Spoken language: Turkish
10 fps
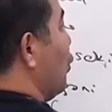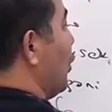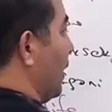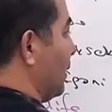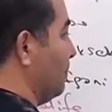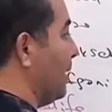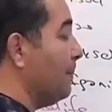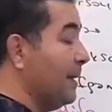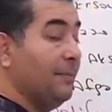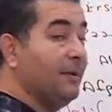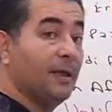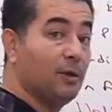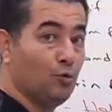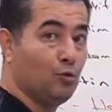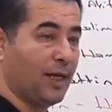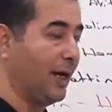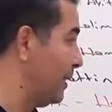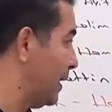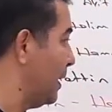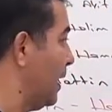Togan, Mehmet Emin
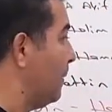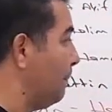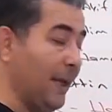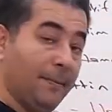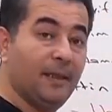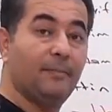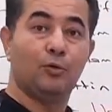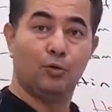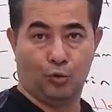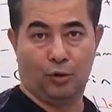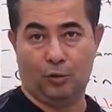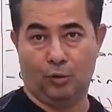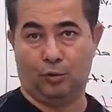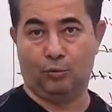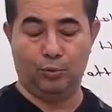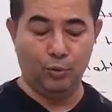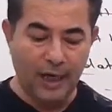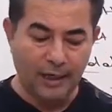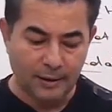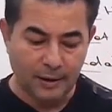Resulzade, Mehmet Emin Yurdakul.
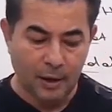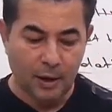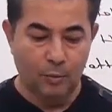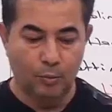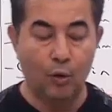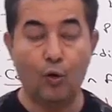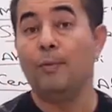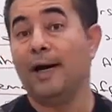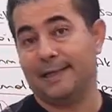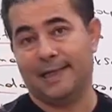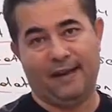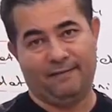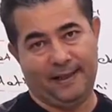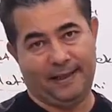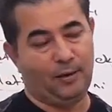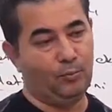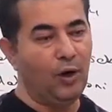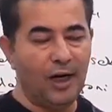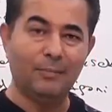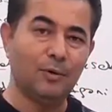Bunlar bu Ömer Seyfettin. Bu
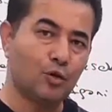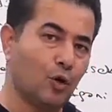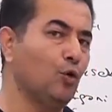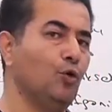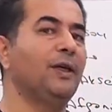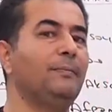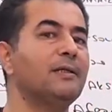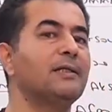akımın çok önemli